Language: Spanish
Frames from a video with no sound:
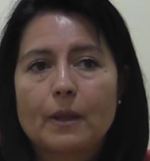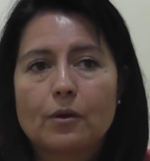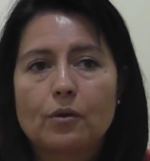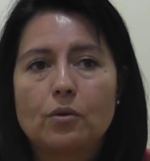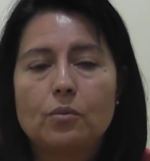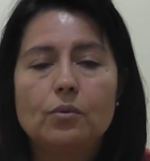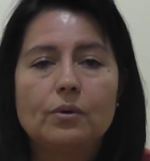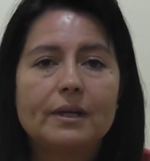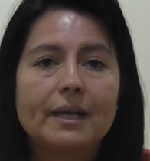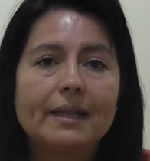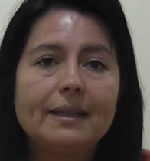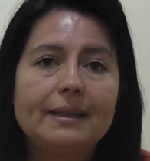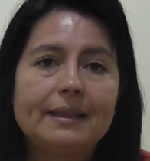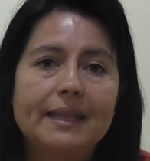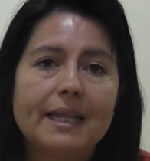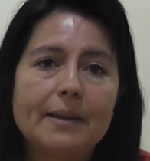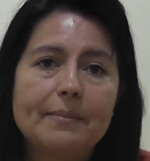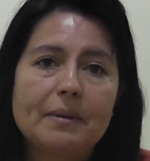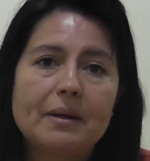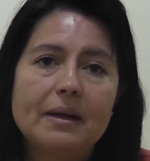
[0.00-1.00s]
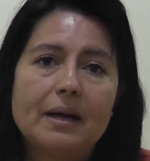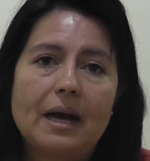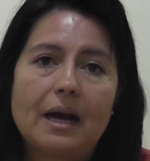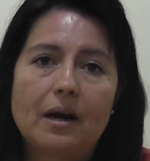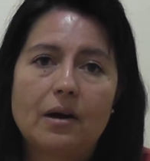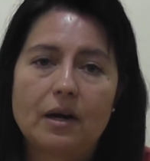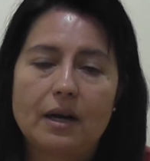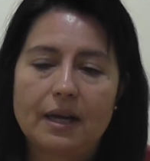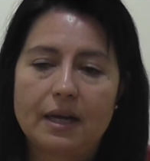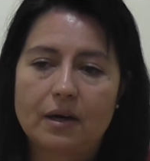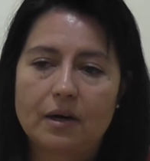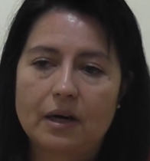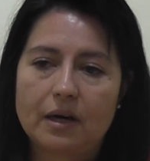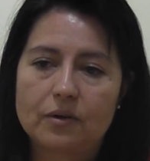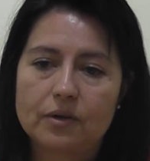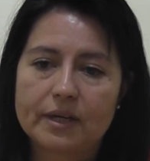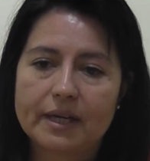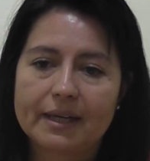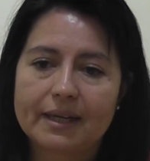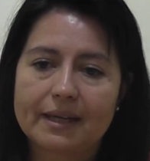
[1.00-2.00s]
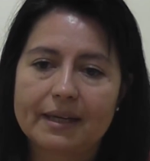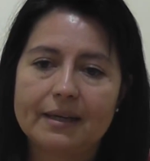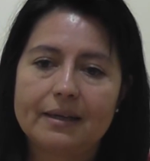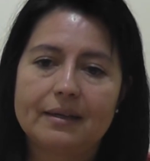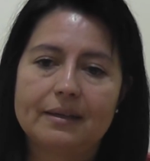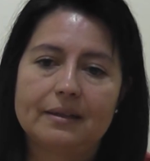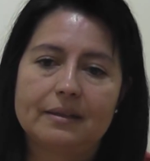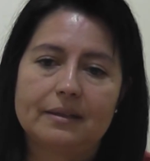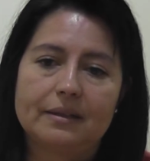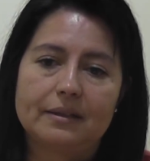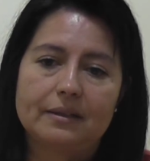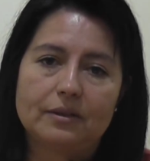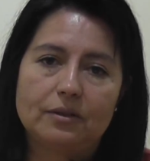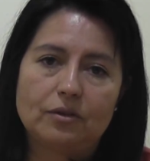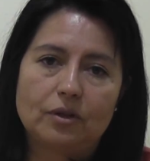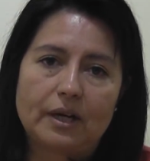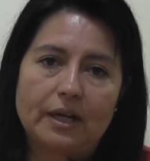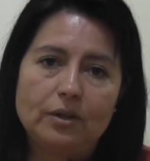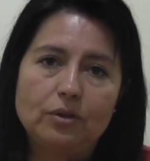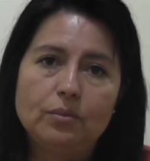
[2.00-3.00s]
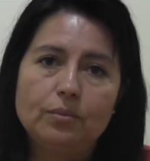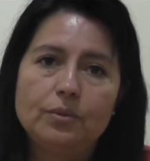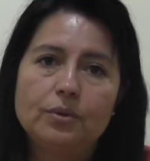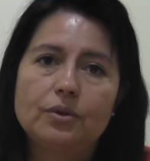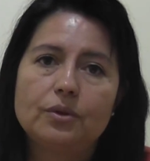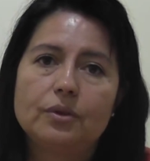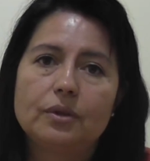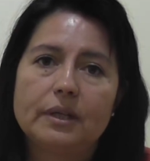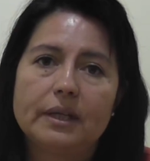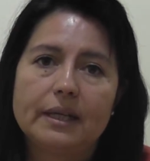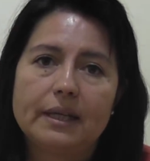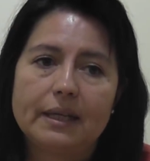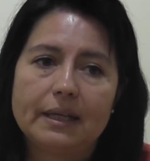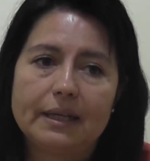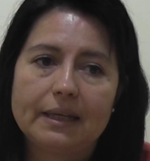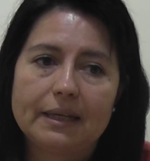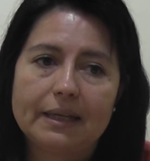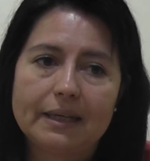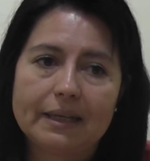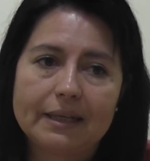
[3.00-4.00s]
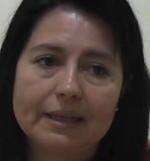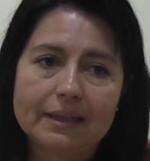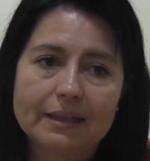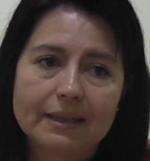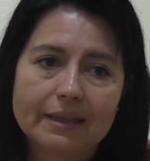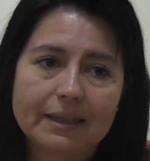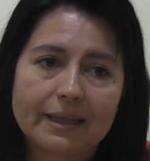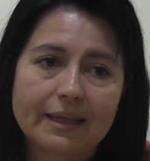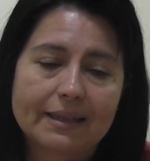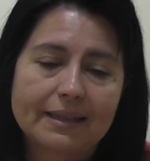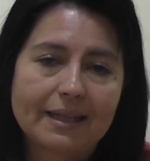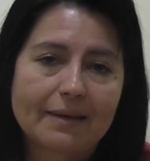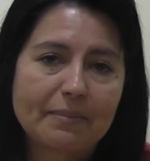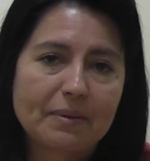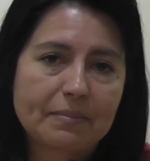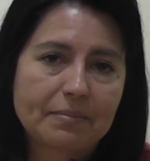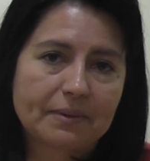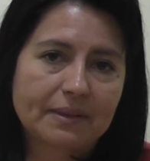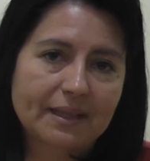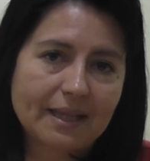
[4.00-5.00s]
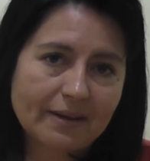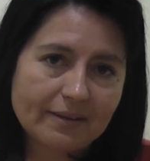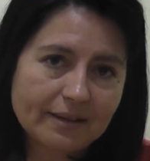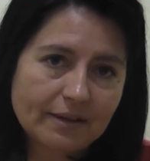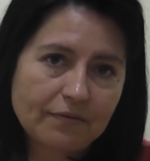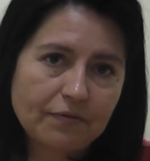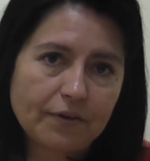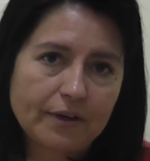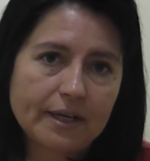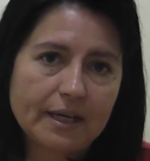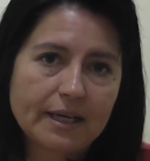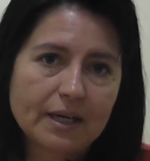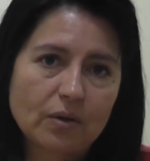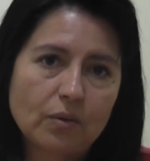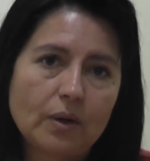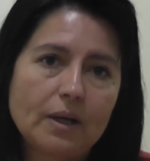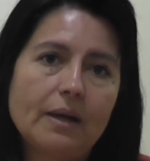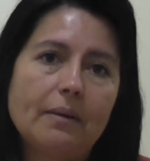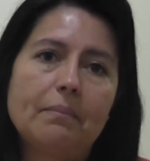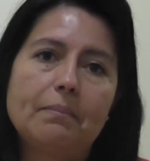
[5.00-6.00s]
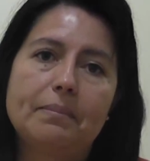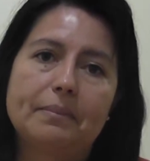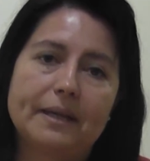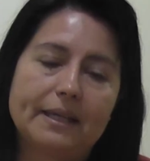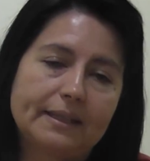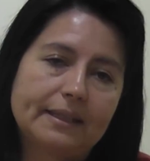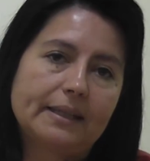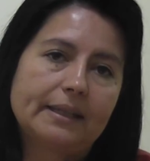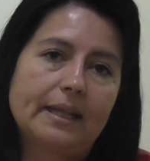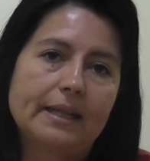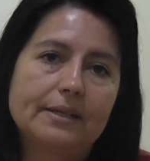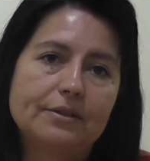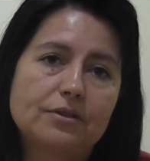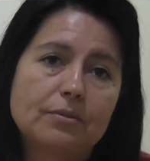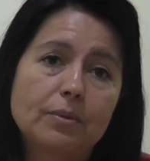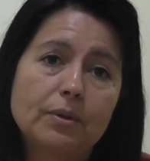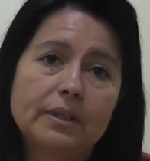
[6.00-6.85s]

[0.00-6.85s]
como un gran tema ahora que los alumnos eh, que estaban afuera de la escuela están adentro.